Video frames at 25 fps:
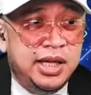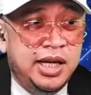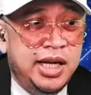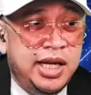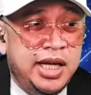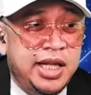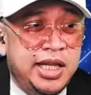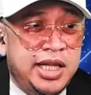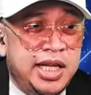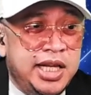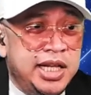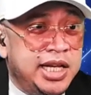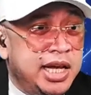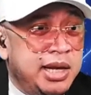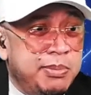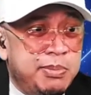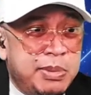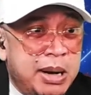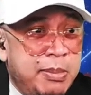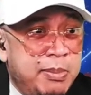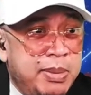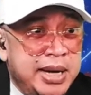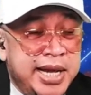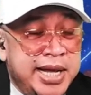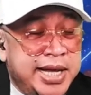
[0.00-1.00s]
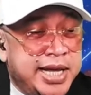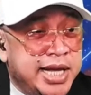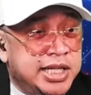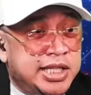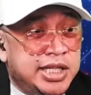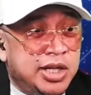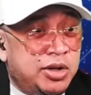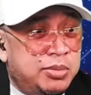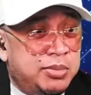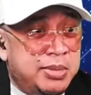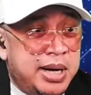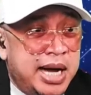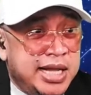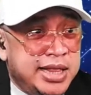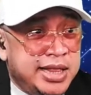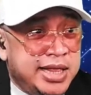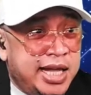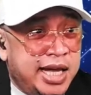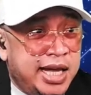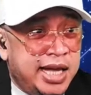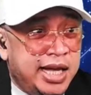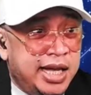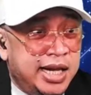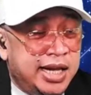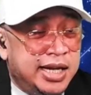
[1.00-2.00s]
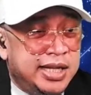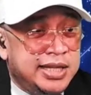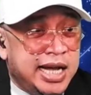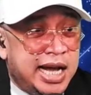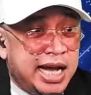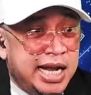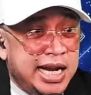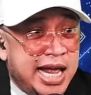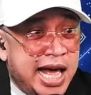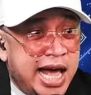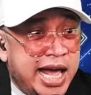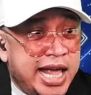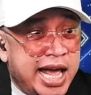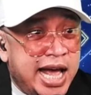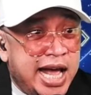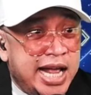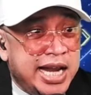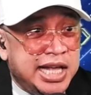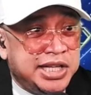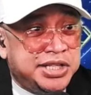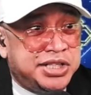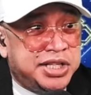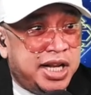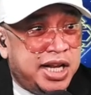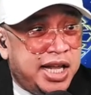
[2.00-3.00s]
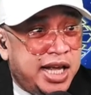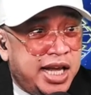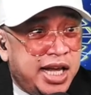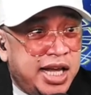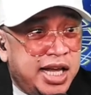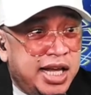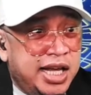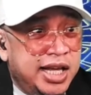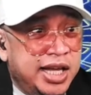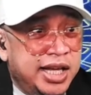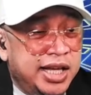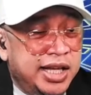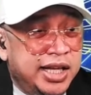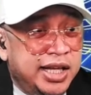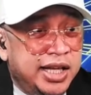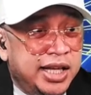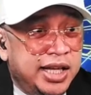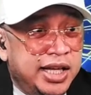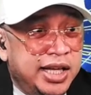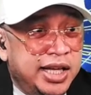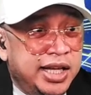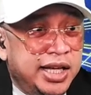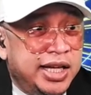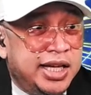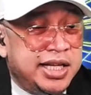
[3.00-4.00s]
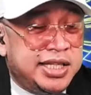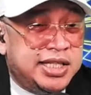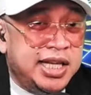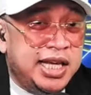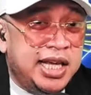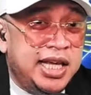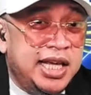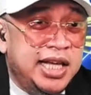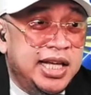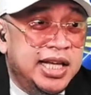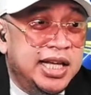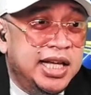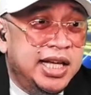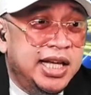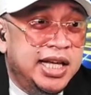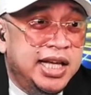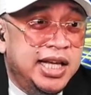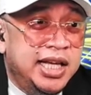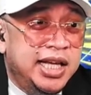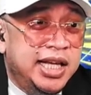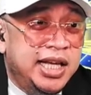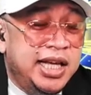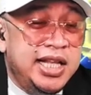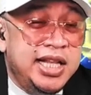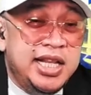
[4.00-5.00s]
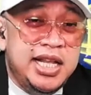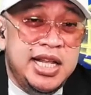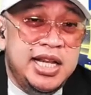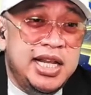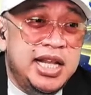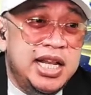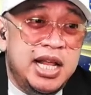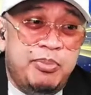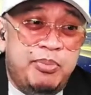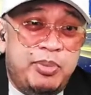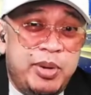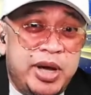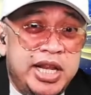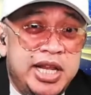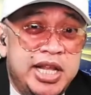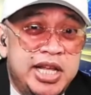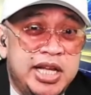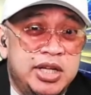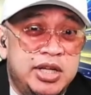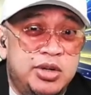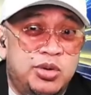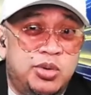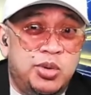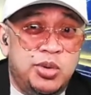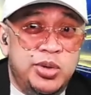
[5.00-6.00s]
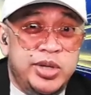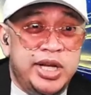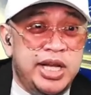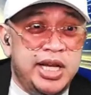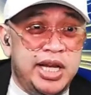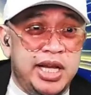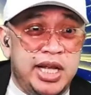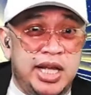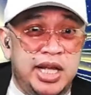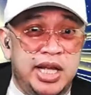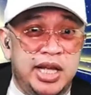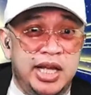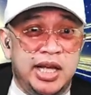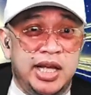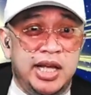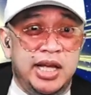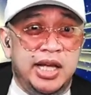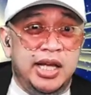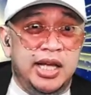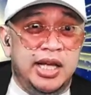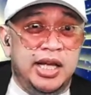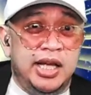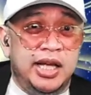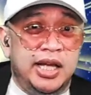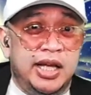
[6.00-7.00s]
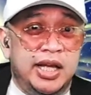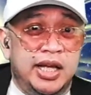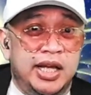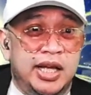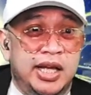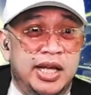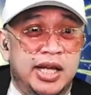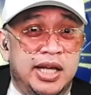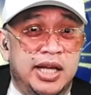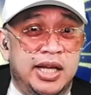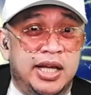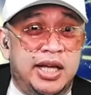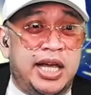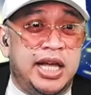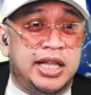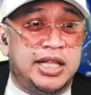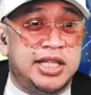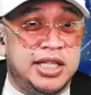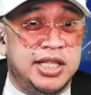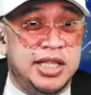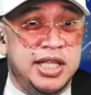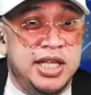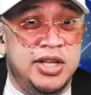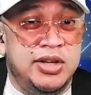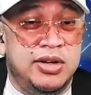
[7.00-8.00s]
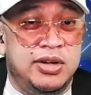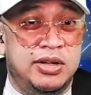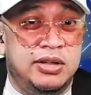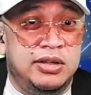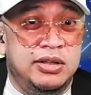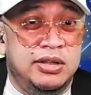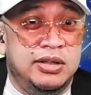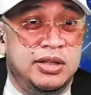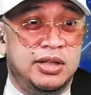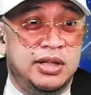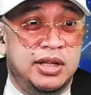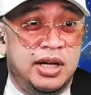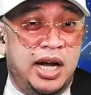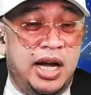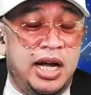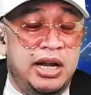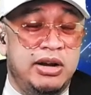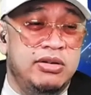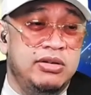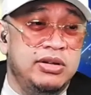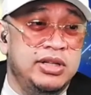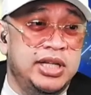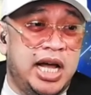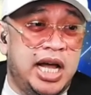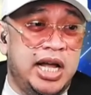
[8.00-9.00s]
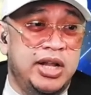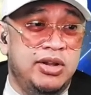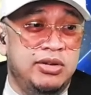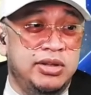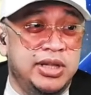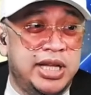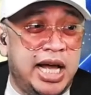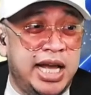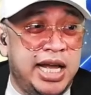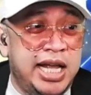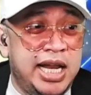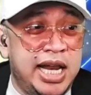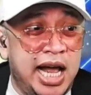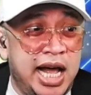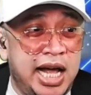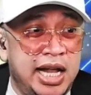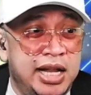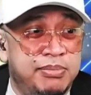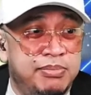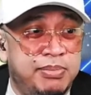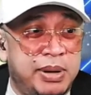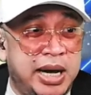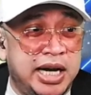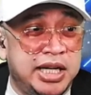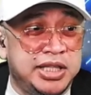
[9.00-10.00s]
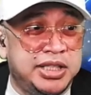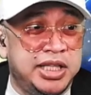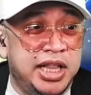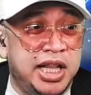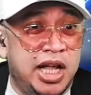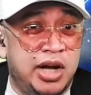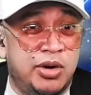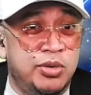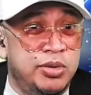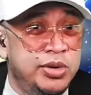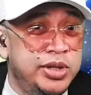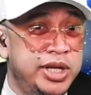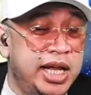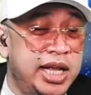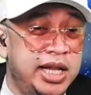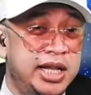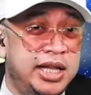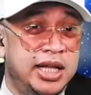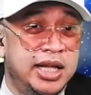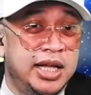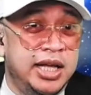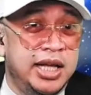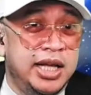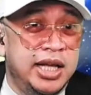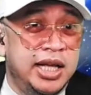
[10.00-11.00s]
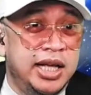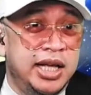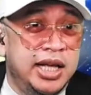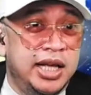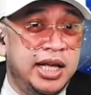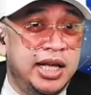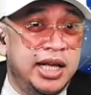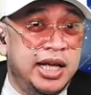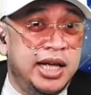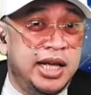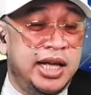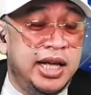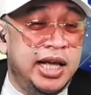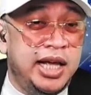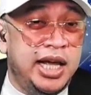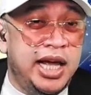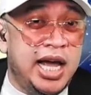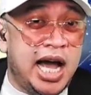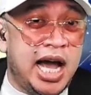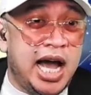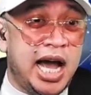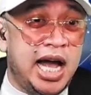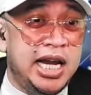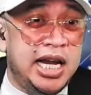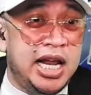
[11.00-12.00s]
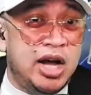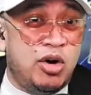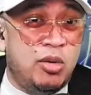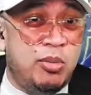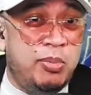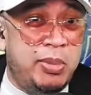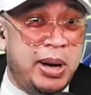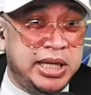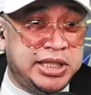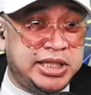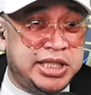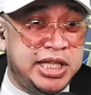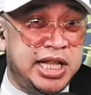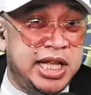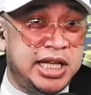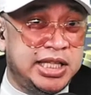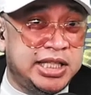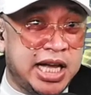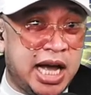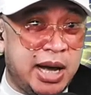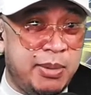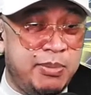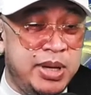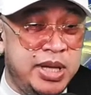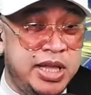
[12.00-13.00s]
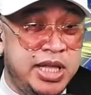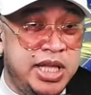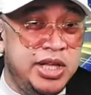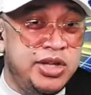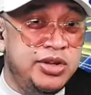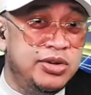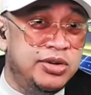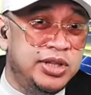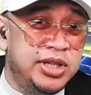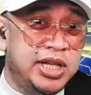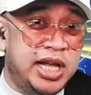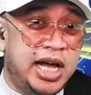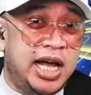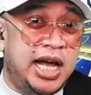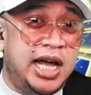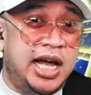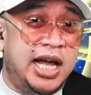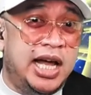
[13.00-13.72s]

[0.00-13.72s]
hindi na ibabalik yan sa commander. Nakalaya na sila eh. Kasi hindi nila pwedeng kunin eh. Gets ninyo? Anong anong dahilan para sila kunin? Eh akala ko ba sinasabi ninyo na